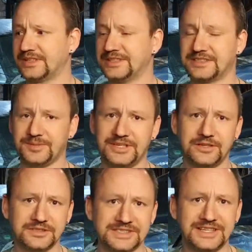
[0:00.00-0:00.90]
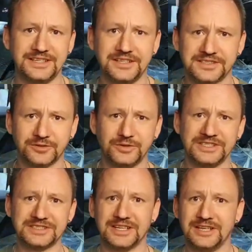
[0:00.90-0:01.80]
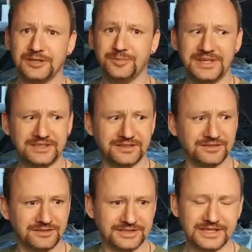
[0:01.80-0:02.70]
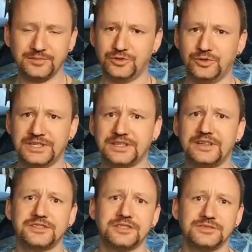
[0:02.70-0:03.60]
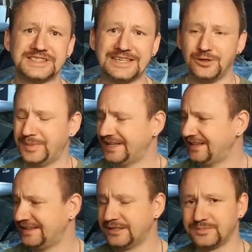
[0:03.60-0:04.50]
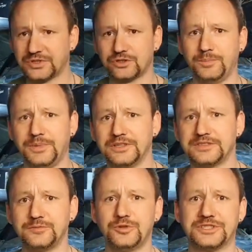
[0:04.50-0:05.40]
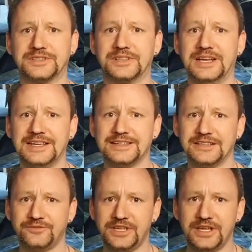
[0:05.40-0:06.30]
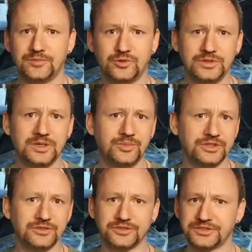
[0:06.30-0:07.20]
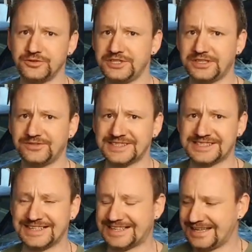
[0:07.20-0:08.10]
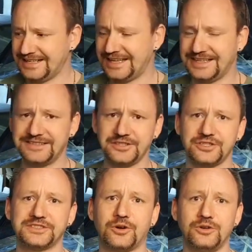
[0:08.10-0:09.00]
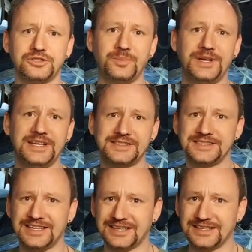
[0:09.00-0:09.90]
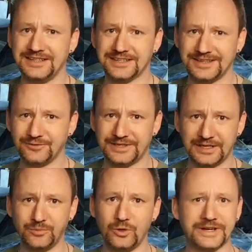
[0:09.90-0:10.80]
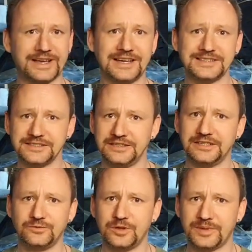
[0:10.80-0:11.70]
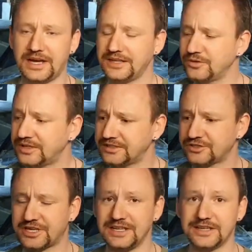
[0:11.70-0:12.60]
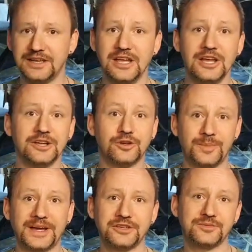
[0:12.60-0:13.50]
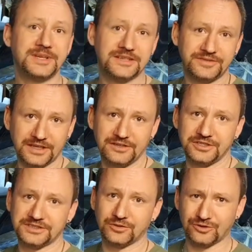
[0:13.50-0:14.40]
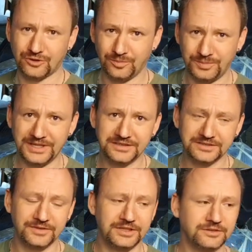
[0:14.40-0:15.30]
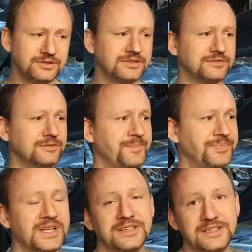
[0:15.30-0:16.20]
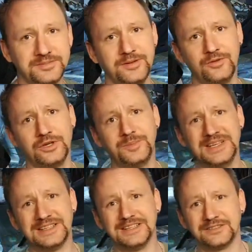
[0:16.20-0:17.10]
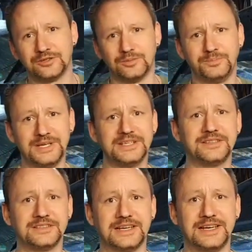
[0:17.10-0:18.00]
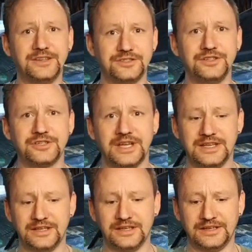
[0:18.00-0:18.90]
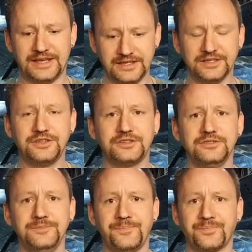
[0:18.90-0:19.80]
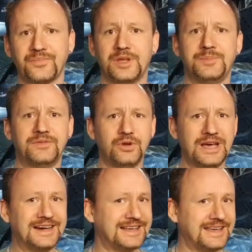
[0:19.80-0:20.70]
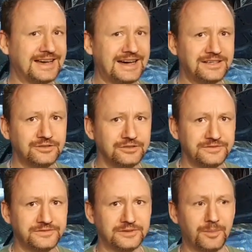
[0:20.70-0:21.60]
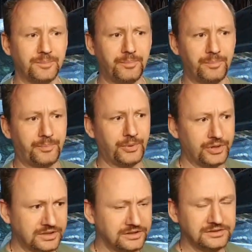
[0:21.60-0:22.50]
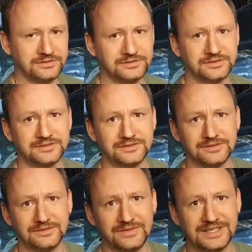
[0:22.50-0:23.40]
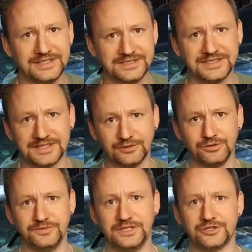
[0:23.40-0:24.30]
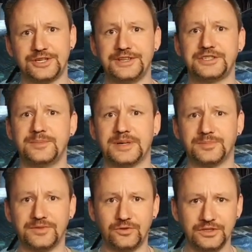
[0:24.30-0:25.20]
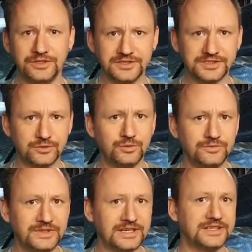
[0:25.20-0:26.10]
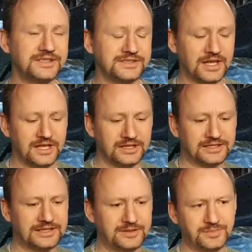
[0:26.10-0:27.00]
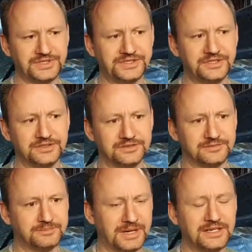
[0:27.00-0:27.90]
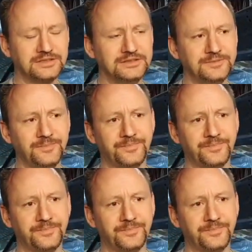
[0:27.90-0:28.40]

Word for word: eine 2000er Edition ist mit noch nicht immer 130.000 Kilometer in einem Top-Zustand. Der hat weder am Unterboden noch sonst irgendwas, kein ähnliches bläschen der hat innen drin noch nicht immer einen Kratzer irgendwo am Radio, an der Schalter. Da mache ich, wenn er fertig ist, noch ein komplettes Video dazu. Deswegen wollen wir dann komplett richtig herrichten. Wir wollen keine Radläufe äh, bördeln, weil das das Auto wieder schlechter macht. Wir wollen es so, wie er ist, ein klein bisschen machen